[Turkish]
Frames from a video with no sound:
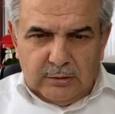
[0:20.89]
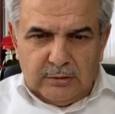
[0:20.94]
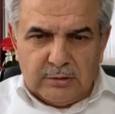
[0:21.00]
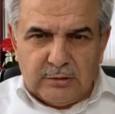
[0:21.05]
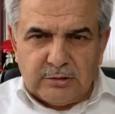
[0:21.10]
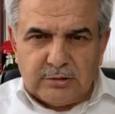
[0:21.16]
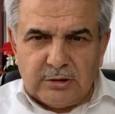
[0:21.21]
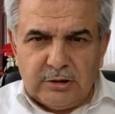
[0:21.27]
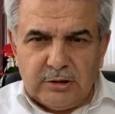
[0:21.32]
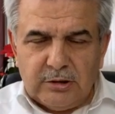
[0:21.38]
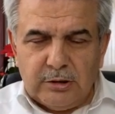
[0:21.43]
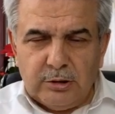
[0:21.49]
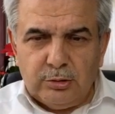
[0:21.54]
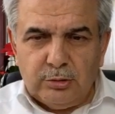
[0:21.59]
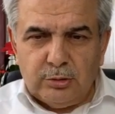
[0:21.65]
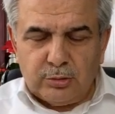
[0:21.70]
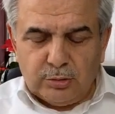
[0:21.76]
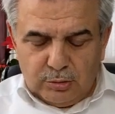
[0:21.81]

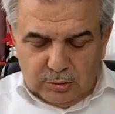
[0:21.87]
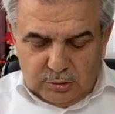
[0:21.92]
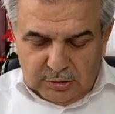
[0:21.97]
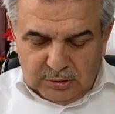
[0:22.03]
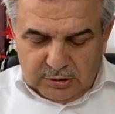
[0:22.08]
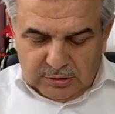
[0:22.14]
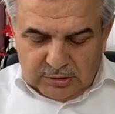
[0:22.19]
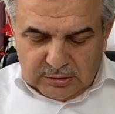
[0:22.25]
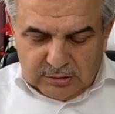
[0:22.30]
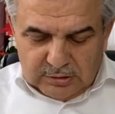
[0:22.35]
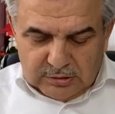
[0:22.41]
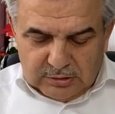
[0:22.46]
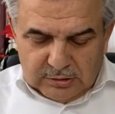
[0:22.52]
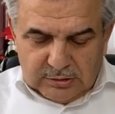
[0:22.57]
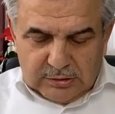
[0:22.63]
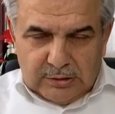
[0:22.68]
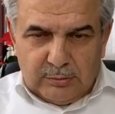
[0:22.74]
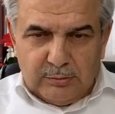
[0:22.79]
Risale-i Nur
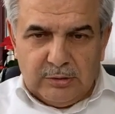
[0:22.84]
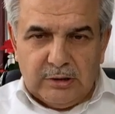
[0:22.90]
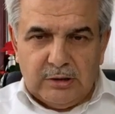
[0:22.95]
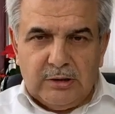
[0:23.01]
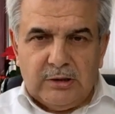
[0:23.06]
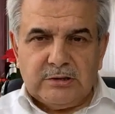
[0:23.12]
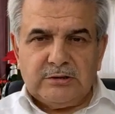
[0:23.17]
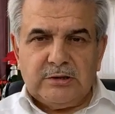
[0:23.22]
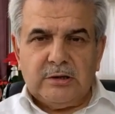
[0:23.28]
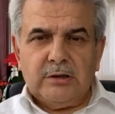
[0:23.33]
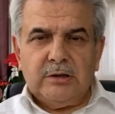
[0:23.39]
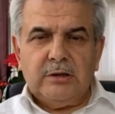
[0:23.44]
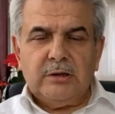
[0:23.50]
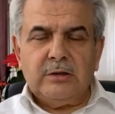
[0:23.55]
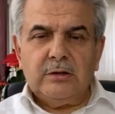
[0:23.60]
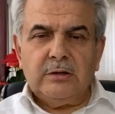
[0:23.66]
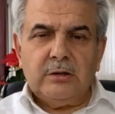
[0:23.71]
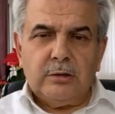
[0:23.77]
Külliyatı'nın temel
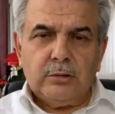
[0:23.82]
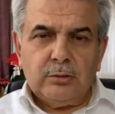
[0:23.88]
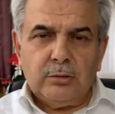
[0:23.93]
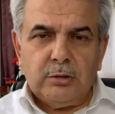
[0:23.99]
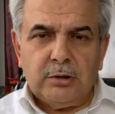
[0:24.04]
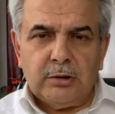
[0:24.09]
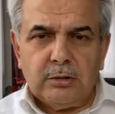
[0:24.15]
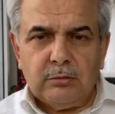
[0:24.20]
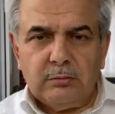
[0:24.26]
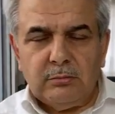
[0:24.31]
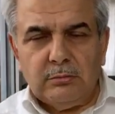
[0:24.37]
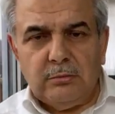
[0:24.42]
eserlerinden olan